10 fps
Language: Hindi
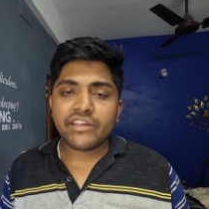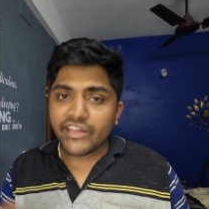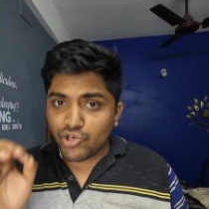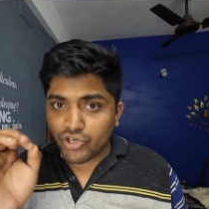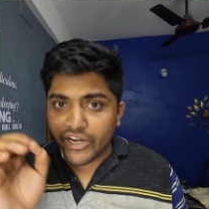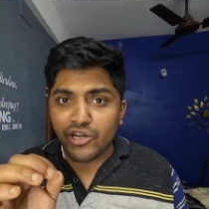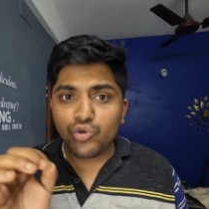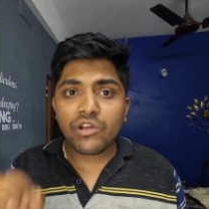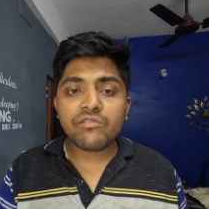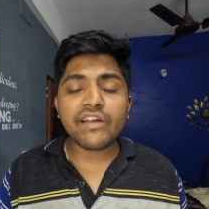ये जो टेन
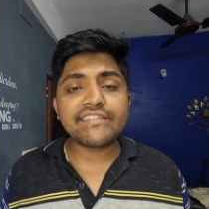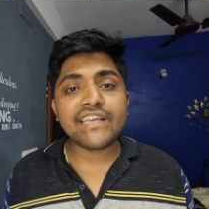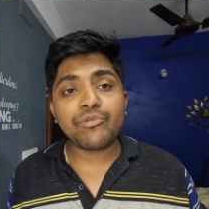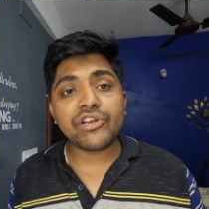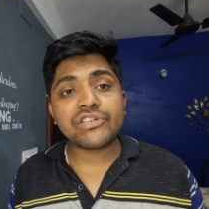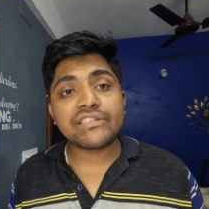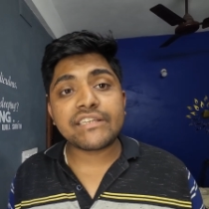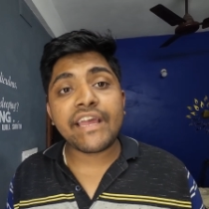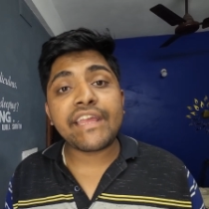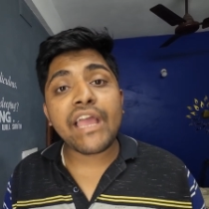ट्वेल्व का एग्जामिनेशन
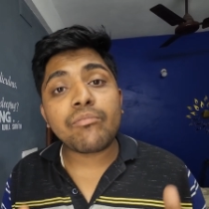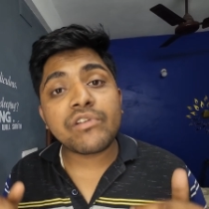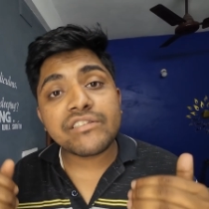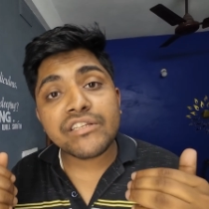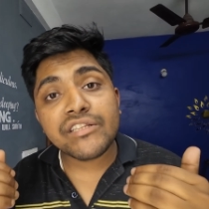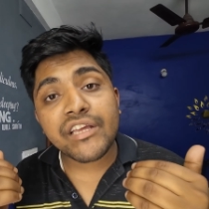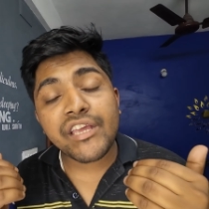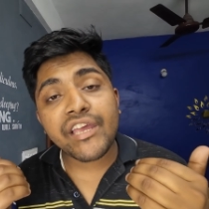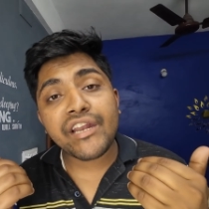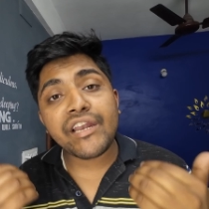है ये आपकी
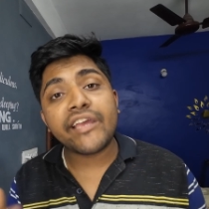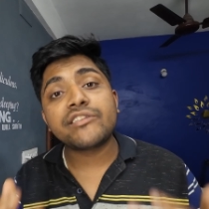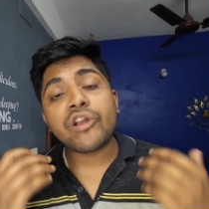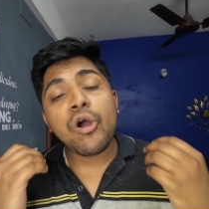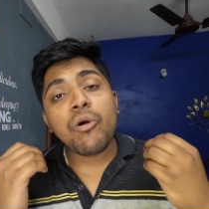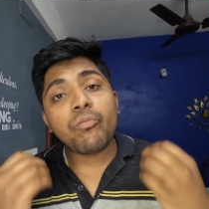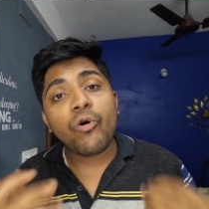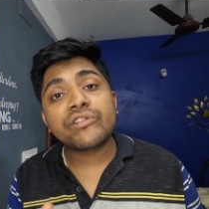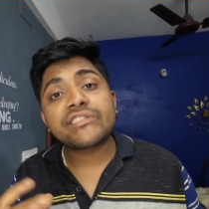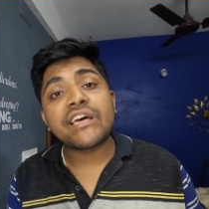जिंदगी के नेक्स्ट
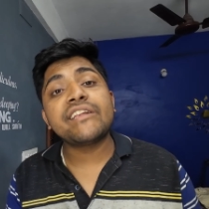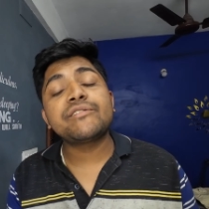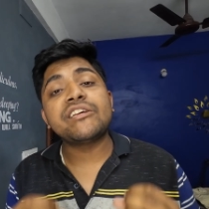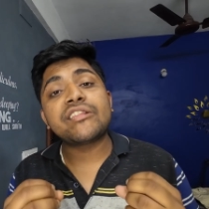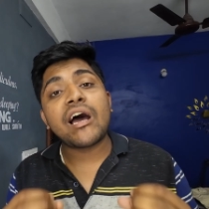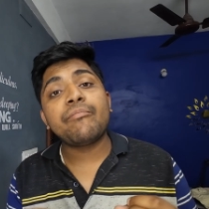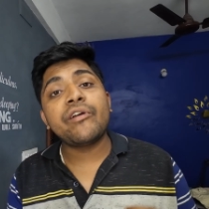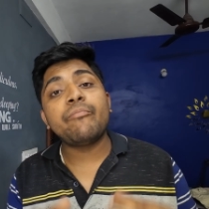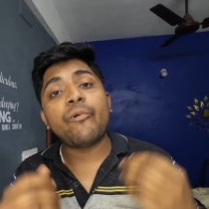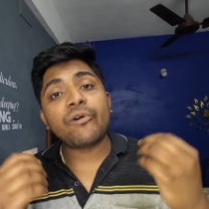बहुत सारे
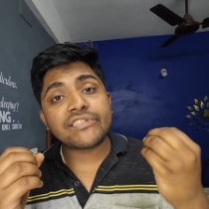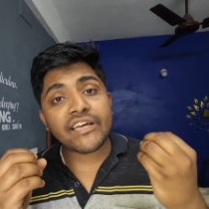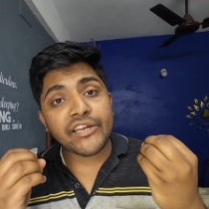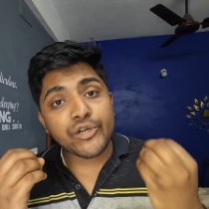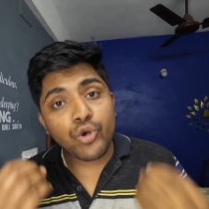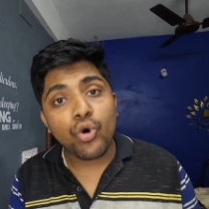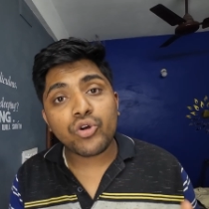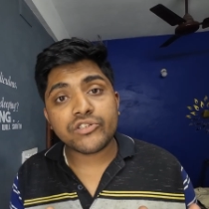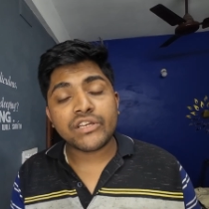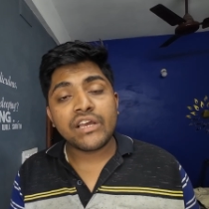किताबें बहुत सारी
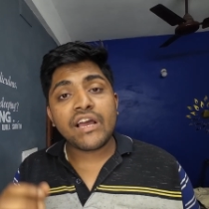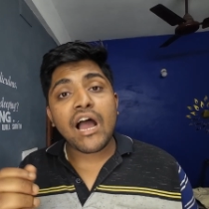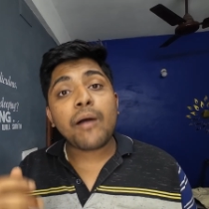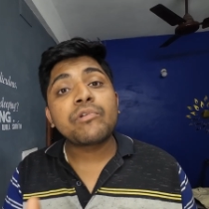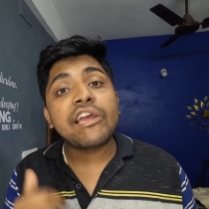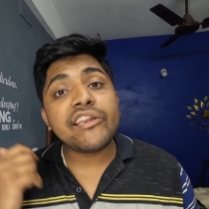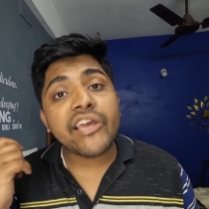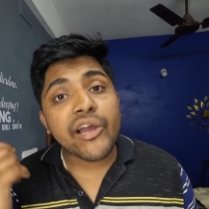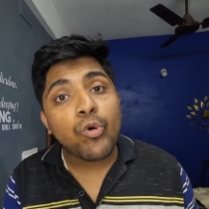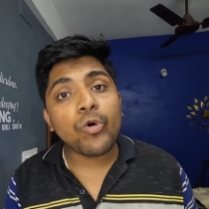डोर्स आपके
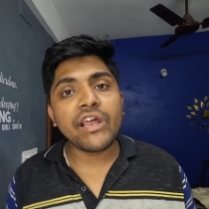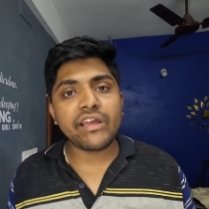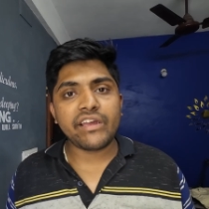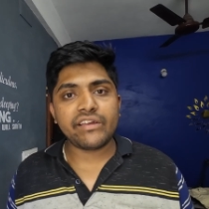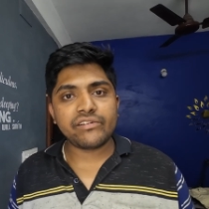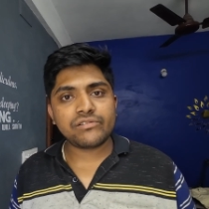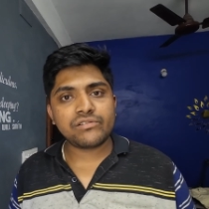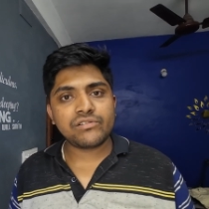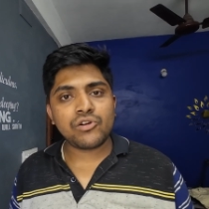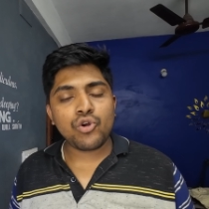लिए खोलेंगे
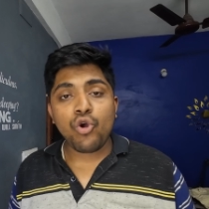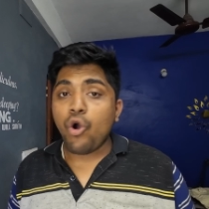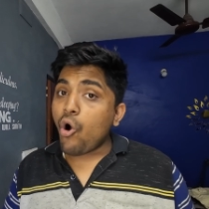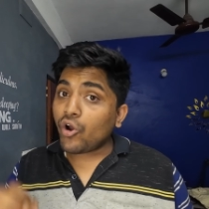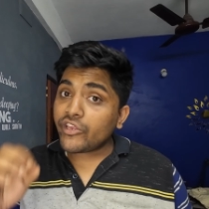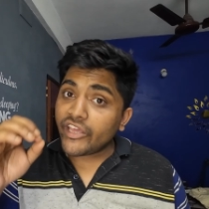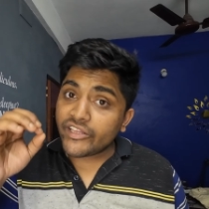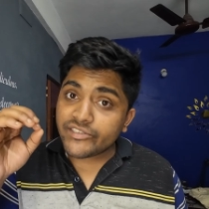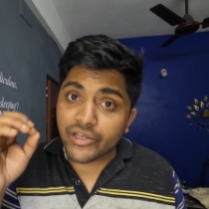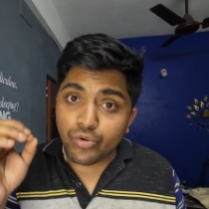और ये
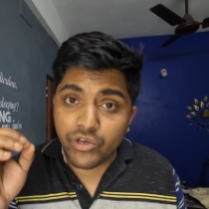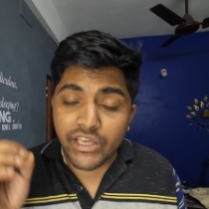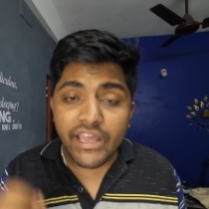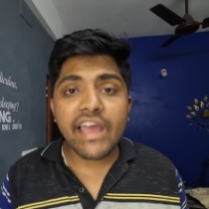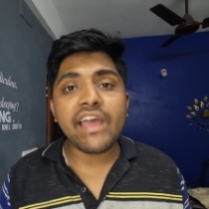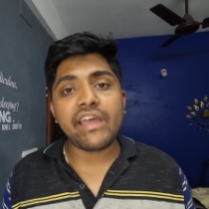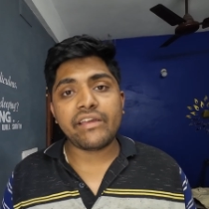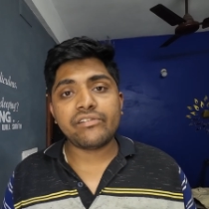जरूरी है